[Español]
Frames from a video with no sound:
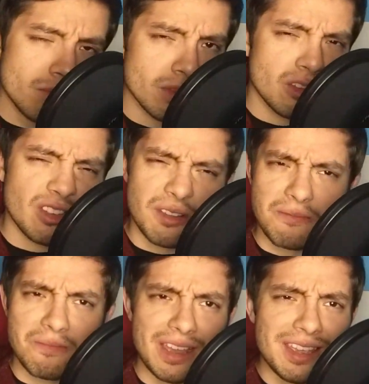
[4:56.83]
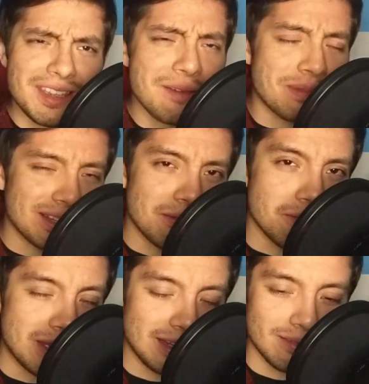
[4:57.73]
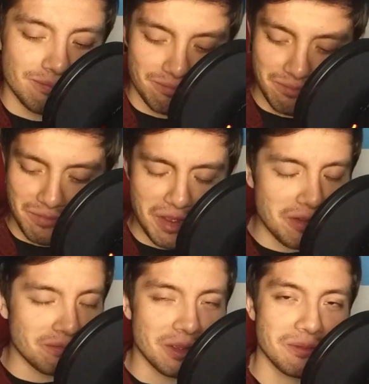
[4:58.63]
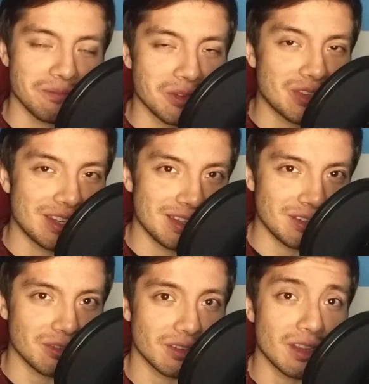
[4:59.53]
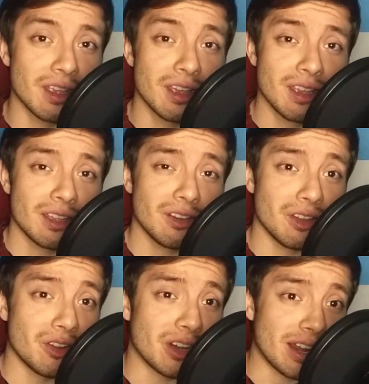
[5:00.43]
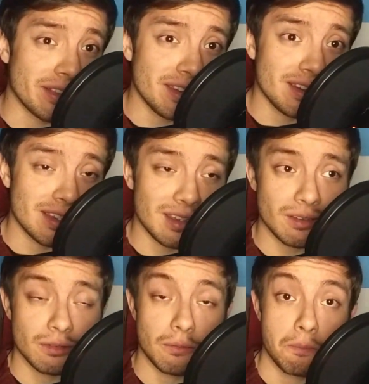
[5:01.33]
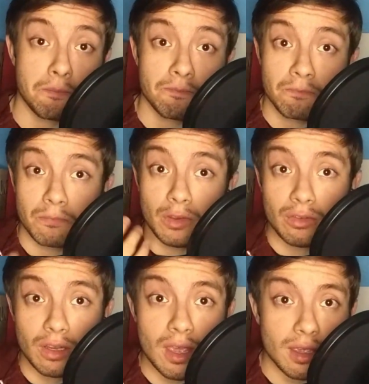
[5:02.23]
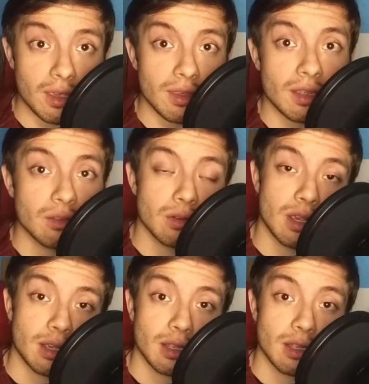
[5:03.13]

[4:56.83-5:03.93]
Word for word: no sé, ahí ya empezamos mal. No, no, no sé qué quiso decir. Lo de los jardines, eso, no sé qué datos saca